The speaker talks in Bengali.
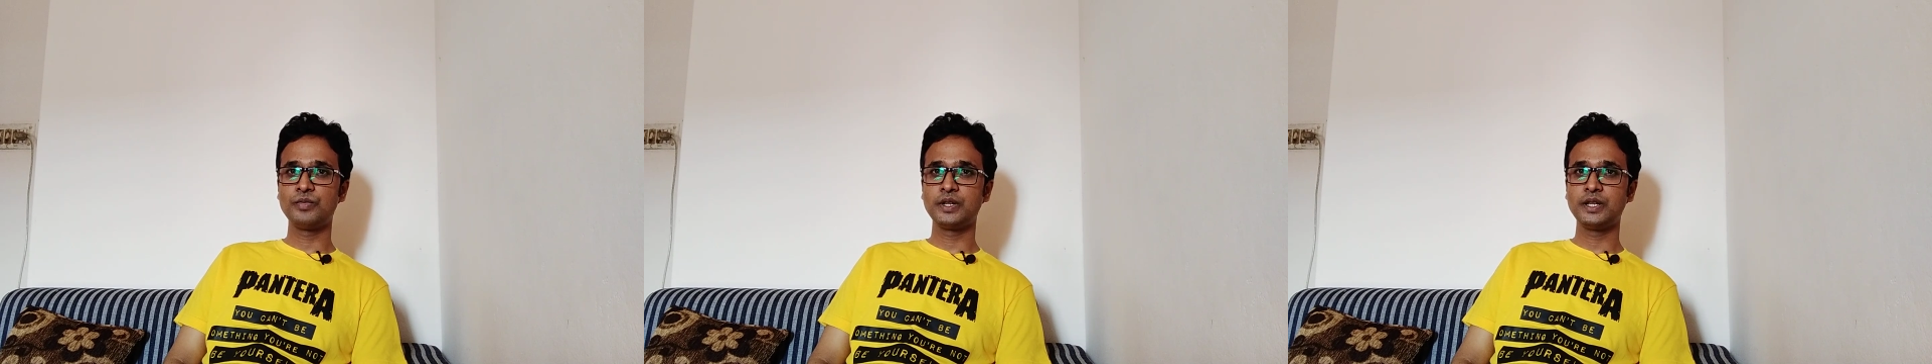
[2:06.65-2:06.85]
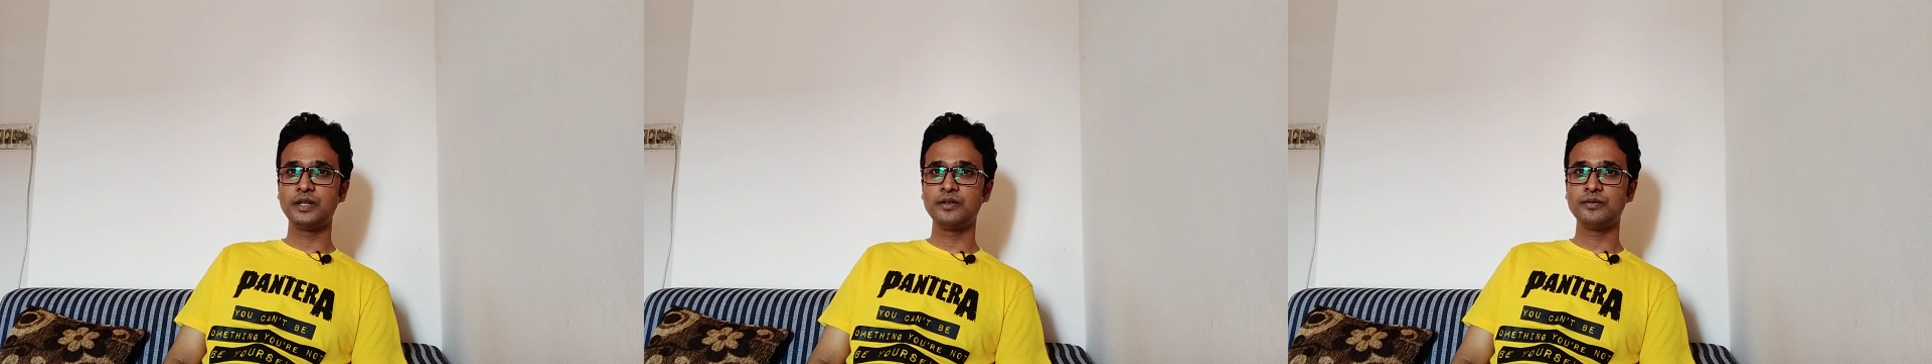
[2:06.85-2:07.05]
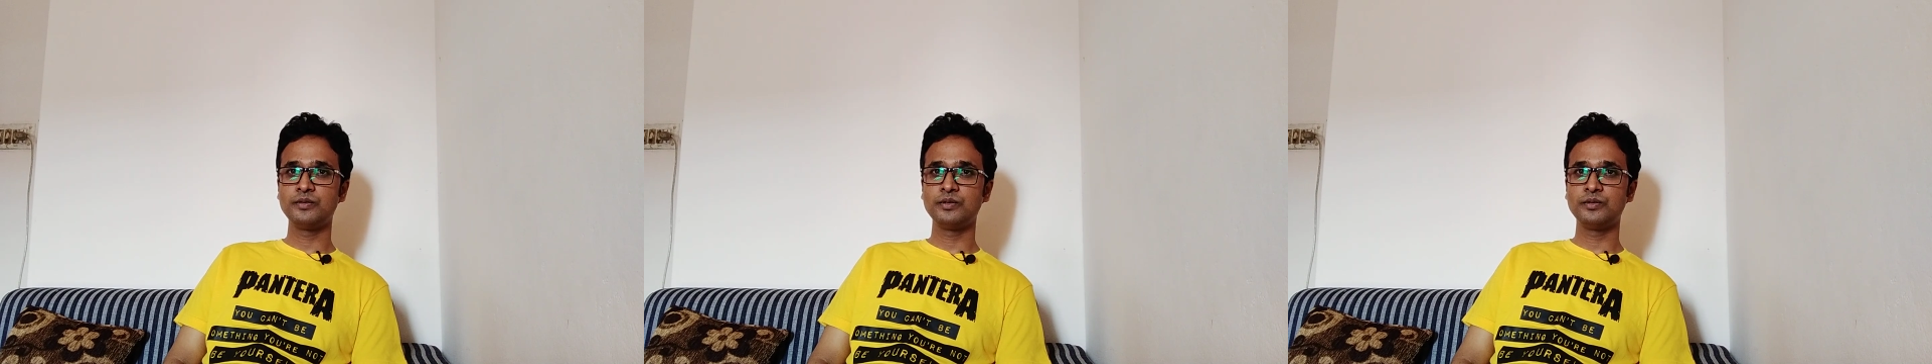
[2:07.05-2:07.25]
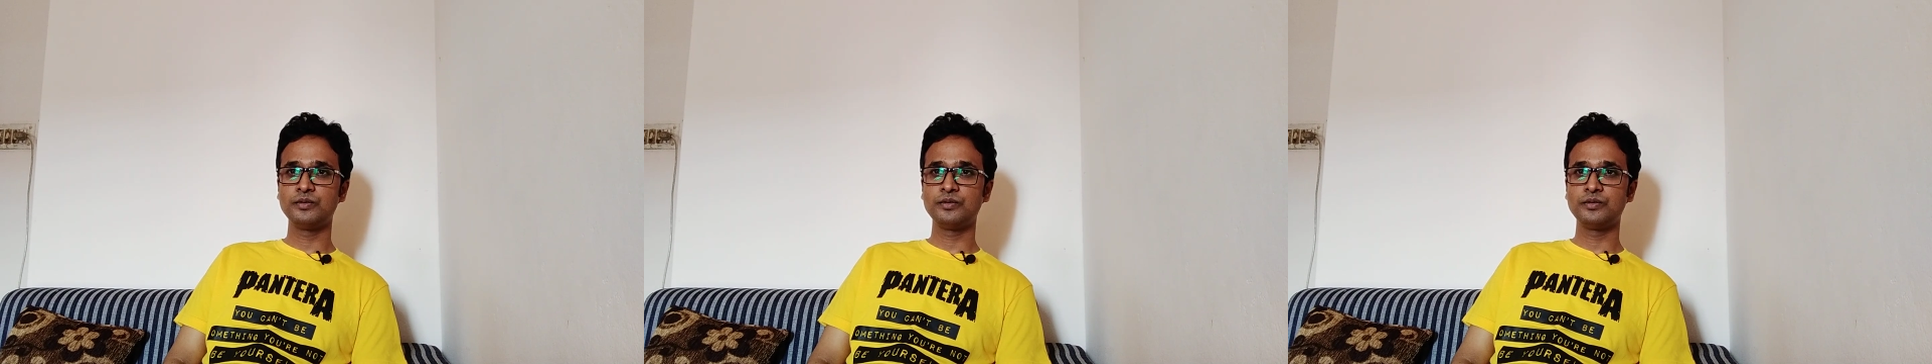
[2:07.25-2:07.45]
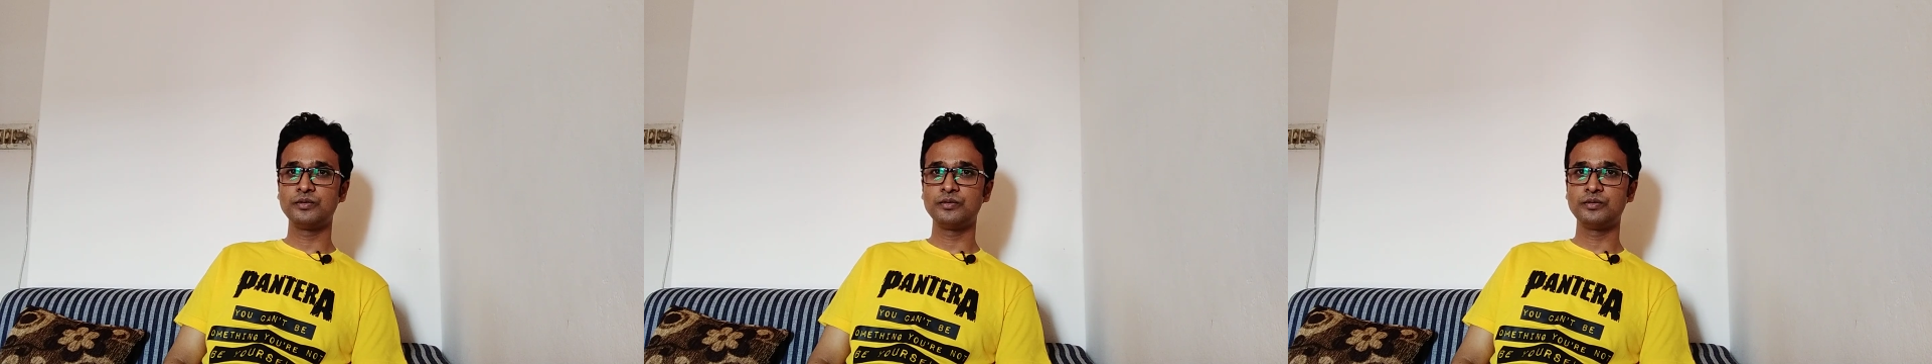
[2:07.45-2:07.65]
মানে
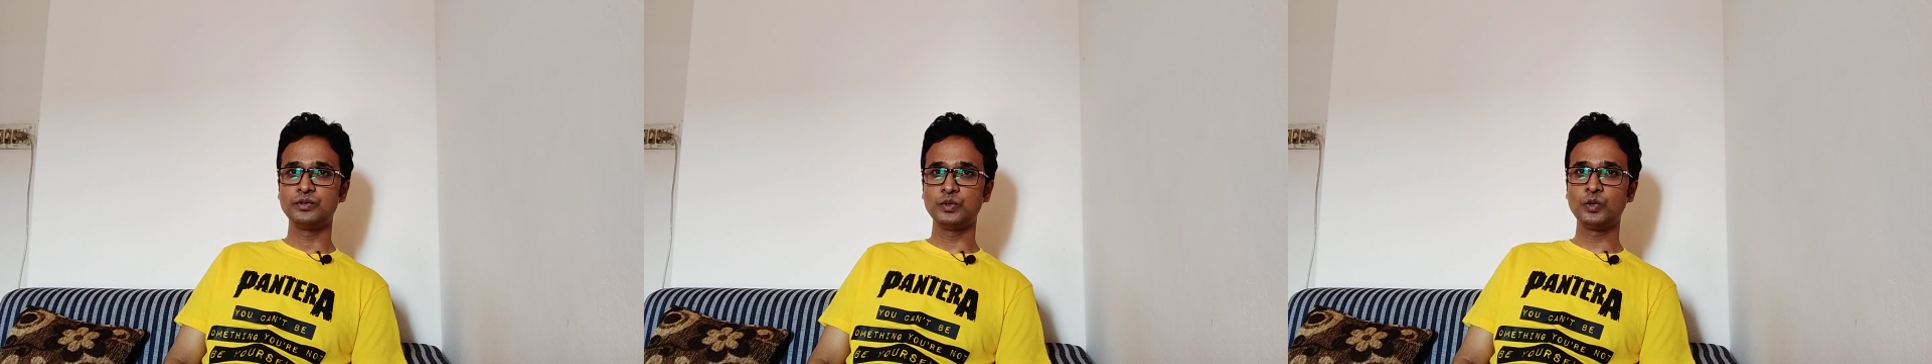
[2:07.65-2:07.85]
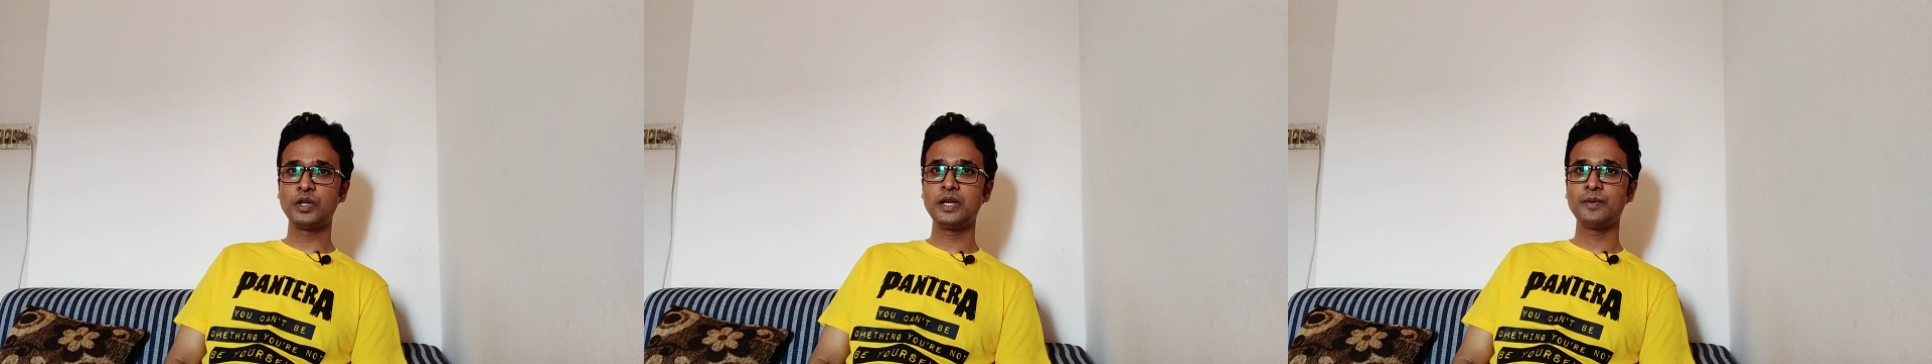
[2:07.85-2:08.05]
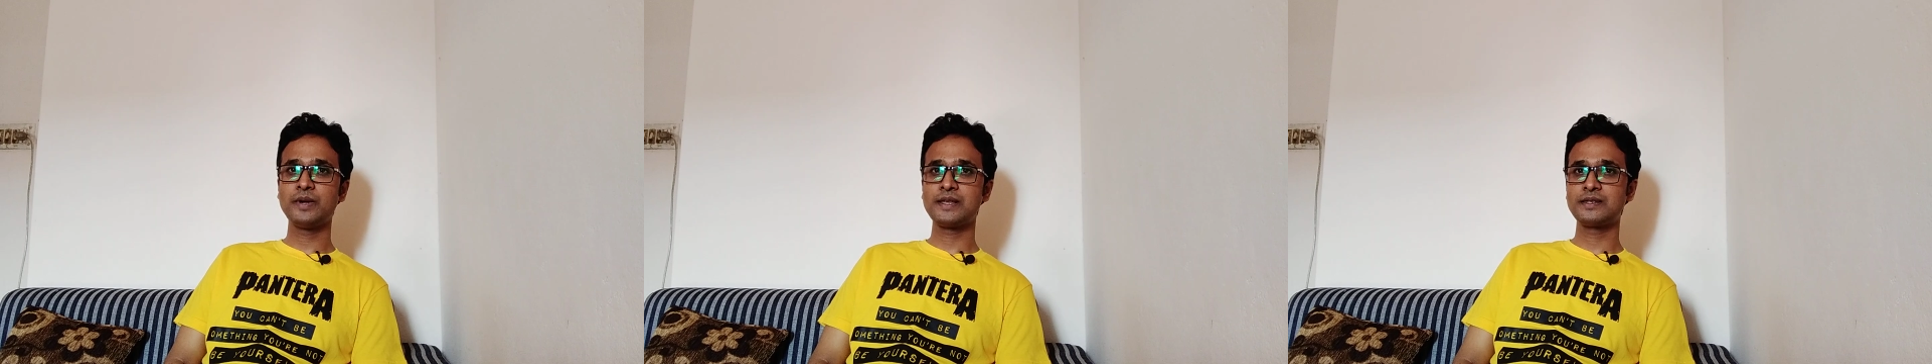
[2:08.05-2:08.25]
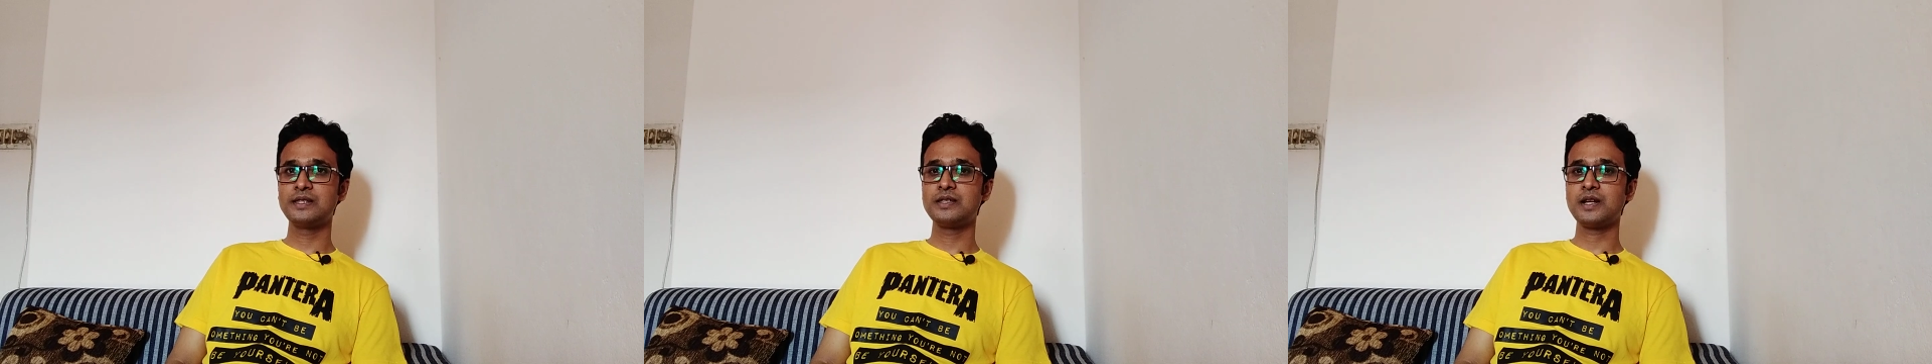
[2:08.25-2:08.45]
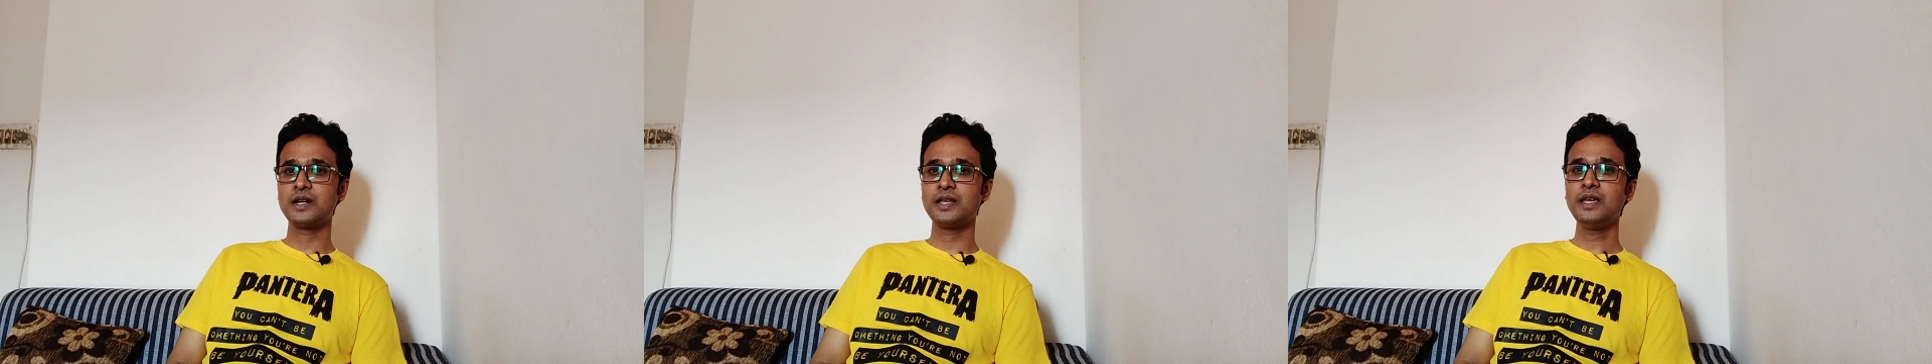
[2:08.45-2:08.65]
দৈর্ঘ্যের
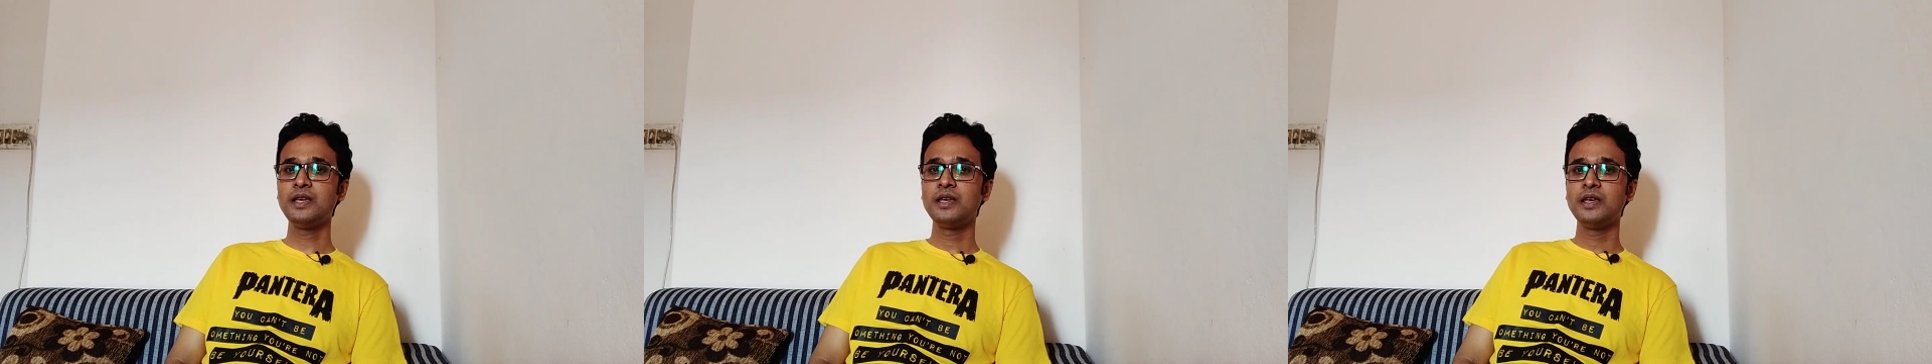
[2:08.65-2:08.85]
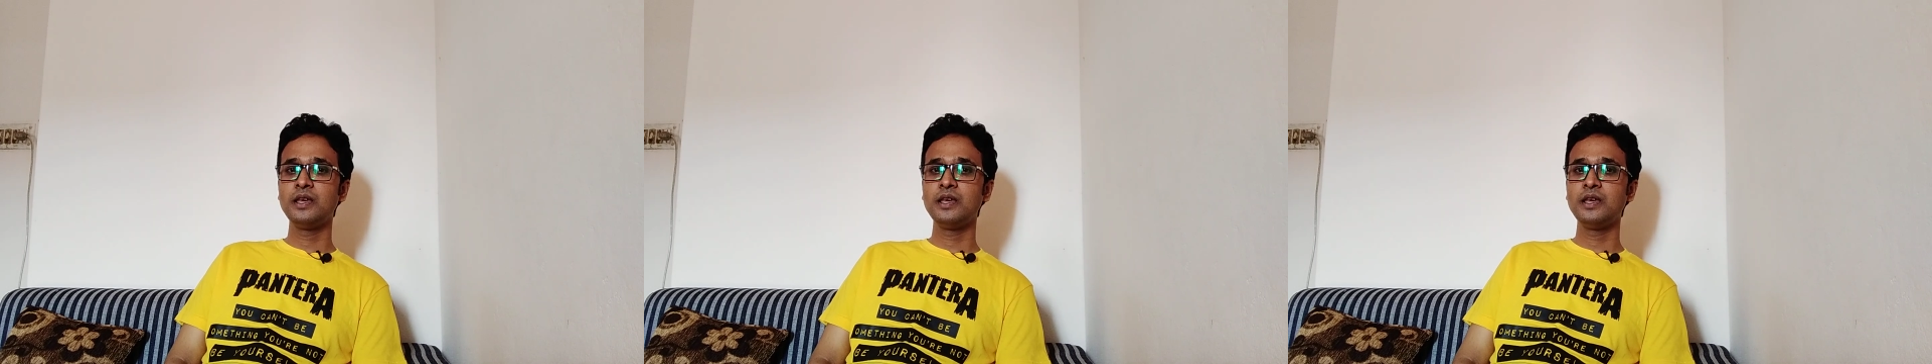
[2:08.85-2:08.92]
মাছটি ছাড়ে